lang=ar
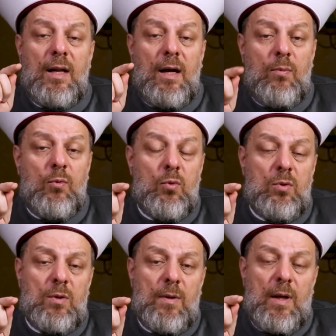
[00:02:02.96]

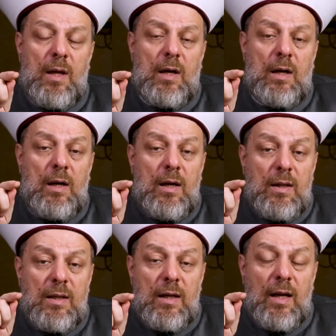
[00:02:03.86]
الأب
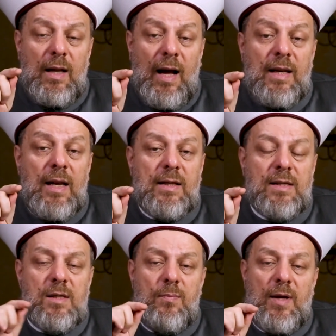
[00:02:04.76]
قادرا على
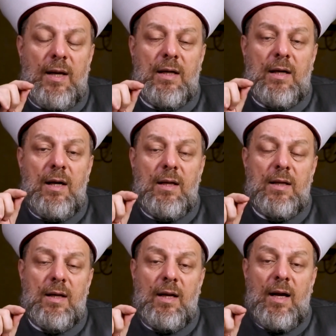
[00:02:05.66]
الكسب يعني
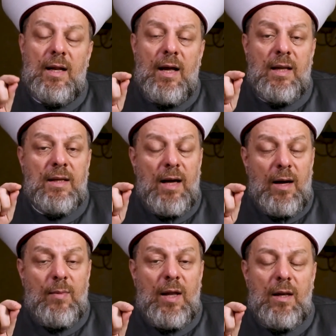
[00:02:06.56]
قادرا على أن
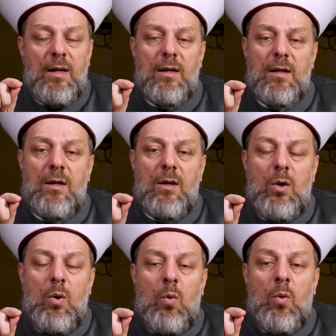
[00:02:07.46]
يعمل
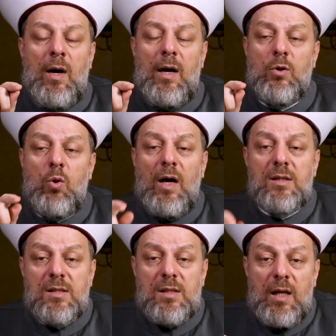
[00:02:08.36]

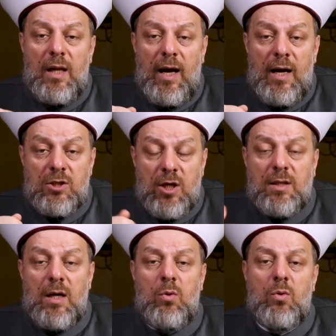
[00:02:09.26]
ويحصل
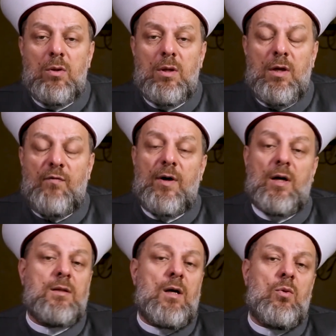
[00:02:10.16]
حاجته
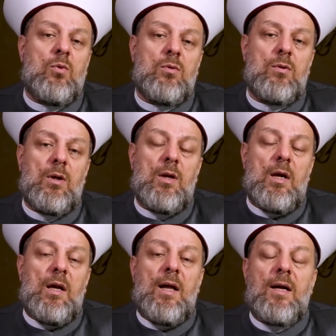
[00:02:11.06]
نفقته
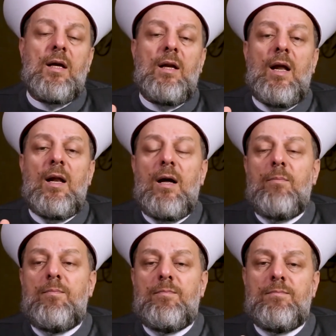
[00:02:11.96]
لكن
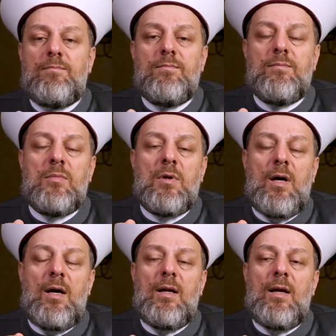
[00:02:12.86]
الأب
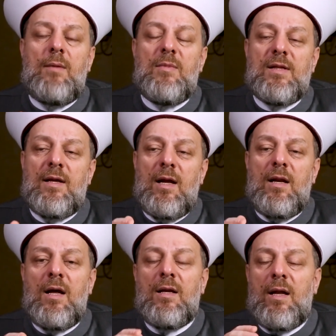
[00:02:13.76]
قال
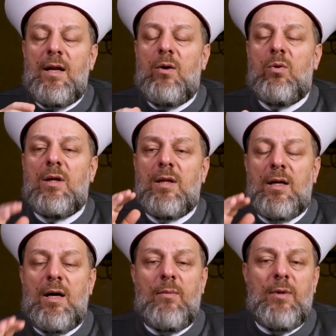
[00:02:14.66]
مثلا أنا لا أريد
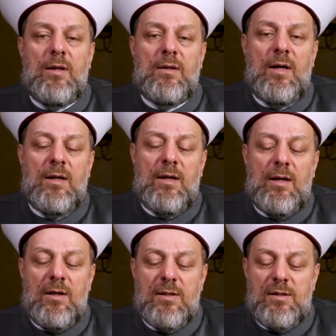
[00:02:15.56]
أن أعمل أنا
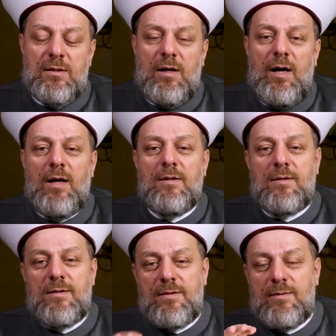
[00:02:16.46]
خلص
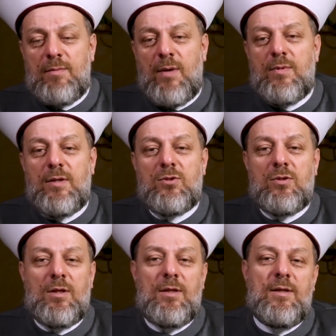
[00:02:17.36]
تقاعدت ما بدي
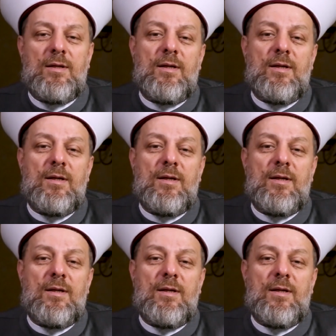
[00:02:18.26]
أشتغل